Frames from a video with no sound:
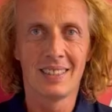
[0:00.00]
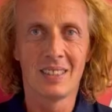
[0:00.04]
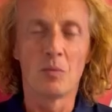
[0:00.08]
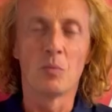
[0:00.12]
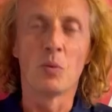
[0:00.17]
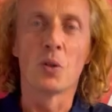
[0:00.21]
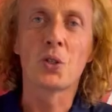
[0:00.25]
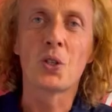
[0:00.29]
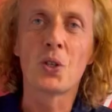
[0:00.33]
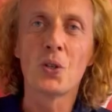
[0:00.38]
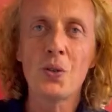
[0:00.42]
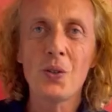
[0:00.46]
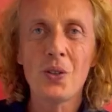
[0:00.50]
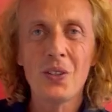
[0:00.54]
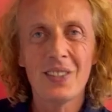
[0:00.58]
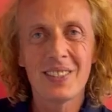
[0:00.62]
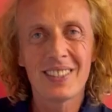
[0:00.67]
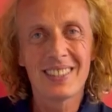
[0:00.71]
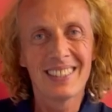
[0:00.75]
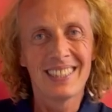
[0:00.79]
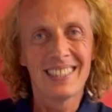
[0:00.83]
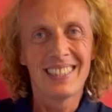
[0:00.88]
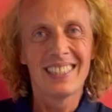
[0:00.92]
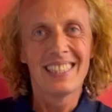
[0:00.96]
bonjour,
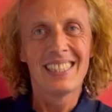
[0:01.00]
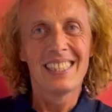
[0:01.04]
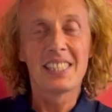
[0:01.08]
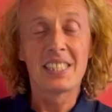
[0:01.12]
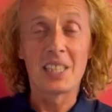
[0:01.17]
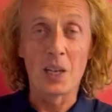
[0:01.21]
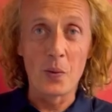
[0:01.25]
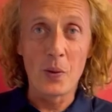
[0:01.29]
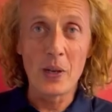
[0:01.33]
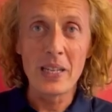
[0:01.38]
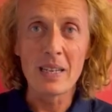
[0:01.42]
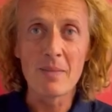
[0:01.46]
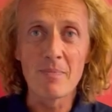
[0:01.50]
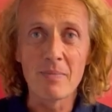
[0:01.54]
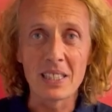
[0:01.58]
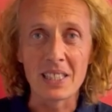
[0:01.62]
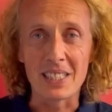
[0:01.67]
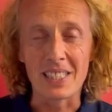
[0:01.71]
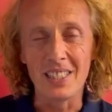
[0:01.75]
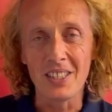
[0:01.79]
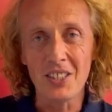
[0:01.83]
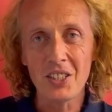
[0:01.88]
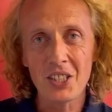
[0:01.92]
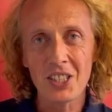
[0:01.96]
c'est William
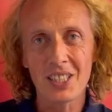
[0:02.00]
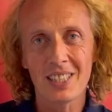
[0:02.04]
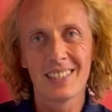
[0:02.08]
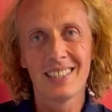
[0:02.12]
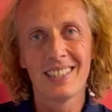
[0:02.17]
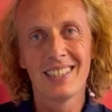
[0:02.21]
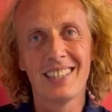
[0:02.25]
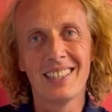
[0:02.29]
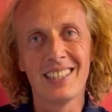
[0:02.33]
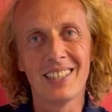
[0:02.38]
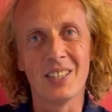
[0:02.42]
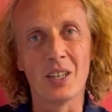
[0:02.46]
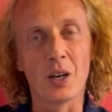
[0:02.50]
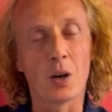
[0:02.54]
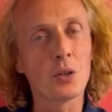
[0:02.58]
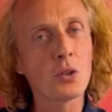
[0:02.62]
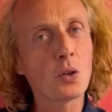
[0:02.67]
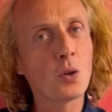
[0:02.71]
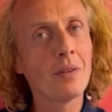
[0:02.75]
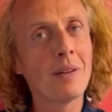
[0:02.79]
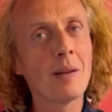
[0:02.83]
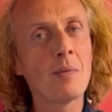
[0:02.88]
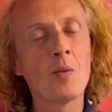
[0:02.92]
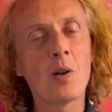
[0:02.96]
Mesguich.
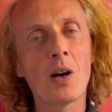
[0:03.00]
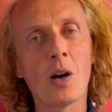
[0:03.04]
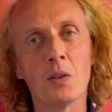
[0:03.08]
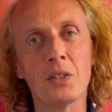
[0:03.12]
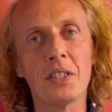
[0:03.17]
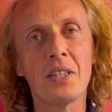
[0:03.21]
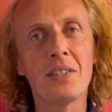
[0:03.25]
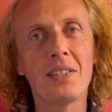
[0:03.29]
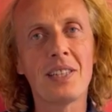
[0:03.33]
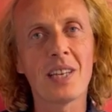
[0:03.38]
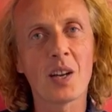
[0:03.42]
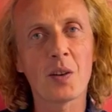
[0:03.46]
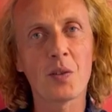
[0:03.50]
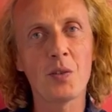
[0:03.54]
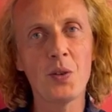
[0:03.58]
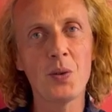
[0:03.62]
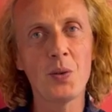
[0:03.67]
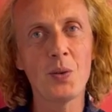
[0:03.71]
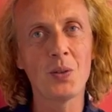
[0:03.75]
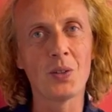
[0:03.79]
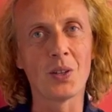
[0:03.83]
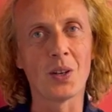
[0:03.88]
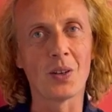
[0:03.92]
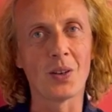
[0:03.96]
Retrouvez-moi en interview
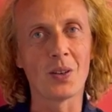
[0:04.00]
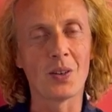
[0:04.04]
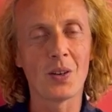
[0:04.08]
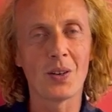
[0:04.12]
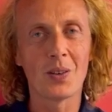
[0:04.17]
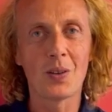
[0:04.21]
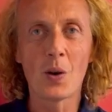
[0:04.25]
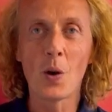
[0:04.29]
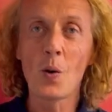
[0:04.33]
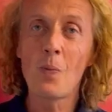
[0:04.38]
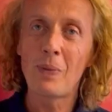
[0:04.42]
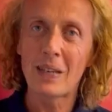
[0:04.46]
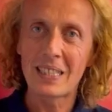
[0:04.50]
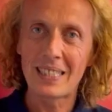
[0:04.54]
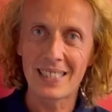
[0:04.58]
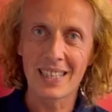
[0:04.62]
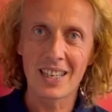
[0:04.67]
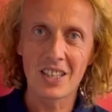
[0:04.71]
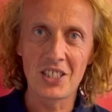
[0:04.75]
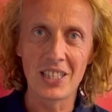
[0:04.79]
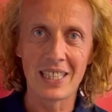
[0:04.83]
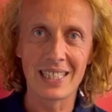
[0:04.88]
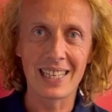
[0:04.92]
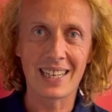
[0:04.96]
dans Au
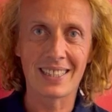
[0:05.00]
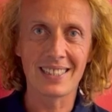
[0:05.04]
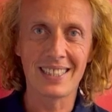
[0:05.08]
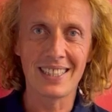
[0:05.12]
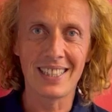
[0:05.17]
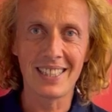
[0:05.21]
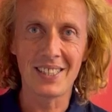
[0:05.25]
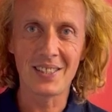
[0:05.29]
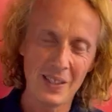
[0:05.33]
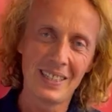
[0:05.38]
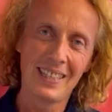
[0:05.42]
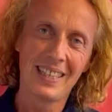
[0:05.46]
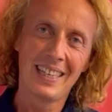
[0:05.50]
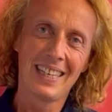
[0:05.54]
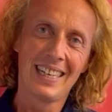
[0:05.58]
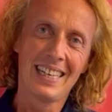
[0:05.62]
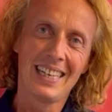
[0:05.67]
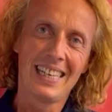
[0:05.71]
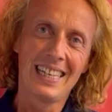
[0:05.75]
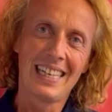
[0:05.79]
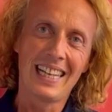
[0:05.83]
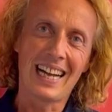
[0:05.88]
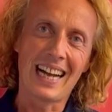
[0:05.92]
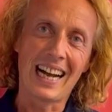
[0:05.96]
passage des artistes
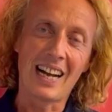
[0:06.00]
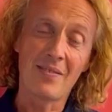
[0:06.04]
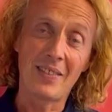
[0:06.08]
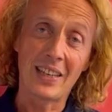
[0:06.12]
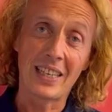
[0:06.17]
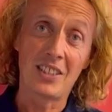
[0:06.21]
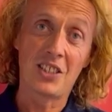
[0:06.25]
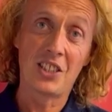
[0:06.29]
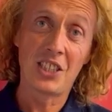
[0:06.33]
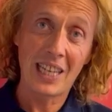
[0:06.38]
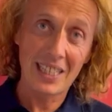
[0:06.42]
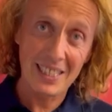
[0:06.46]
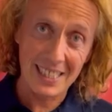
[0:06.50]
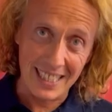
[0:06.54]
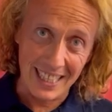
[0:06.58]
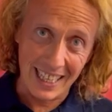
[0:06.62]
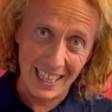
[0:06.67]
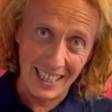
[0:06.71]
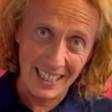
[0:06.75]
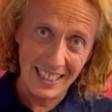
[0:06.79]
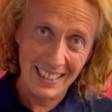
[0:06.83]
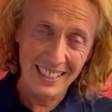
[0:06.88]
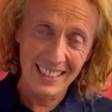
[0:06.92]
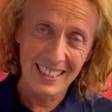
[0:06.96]
avec
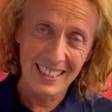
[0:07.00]
Jazia.